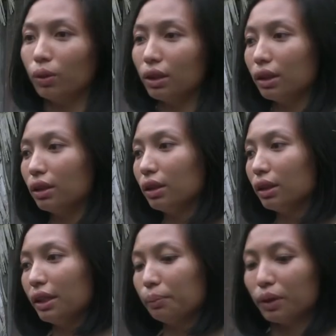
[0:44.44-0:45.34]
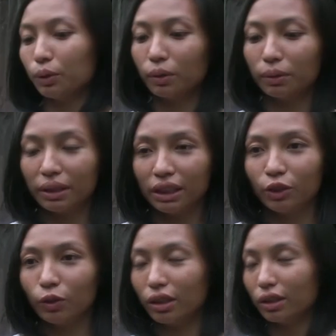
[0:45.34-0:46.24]
বলতে গেলে তিন মাস পরে বাসায়
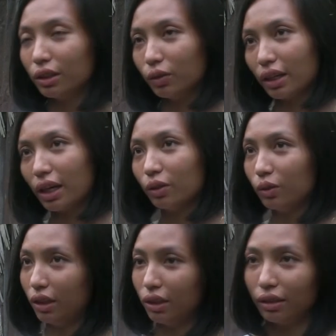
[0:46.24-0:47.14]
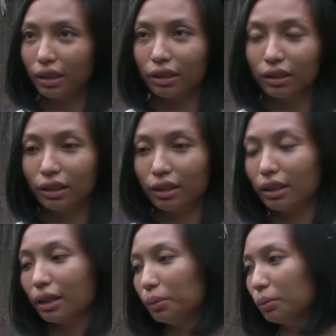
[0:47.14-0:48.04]
চলে আসছে অনেক আনন্দিত লাগতেছে আর
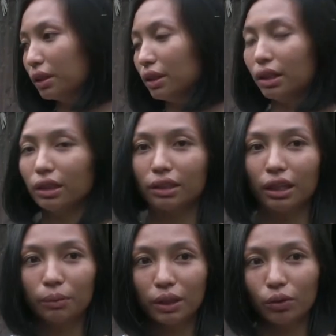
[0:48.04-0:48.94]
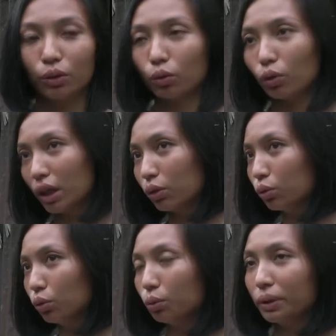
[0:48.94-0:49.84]
গ্রামের বাসীরা আজকে আমার অনেক
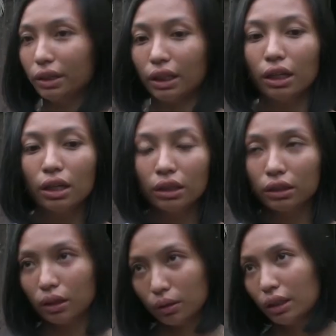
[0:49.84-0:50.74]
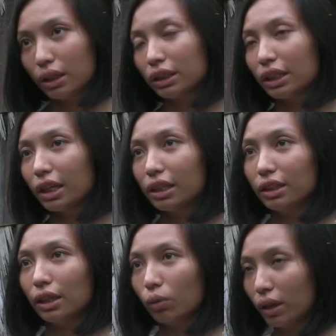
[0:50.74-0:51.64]
শুভেচ্ছা
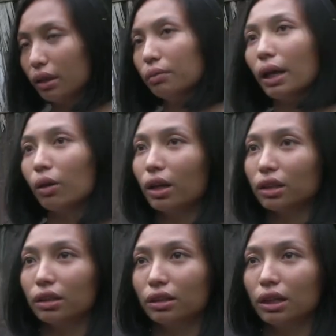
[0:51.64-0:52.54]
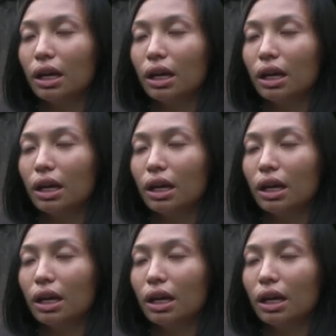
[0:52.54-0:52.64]
জানাইছে অনেকই ভালো লাগতেছে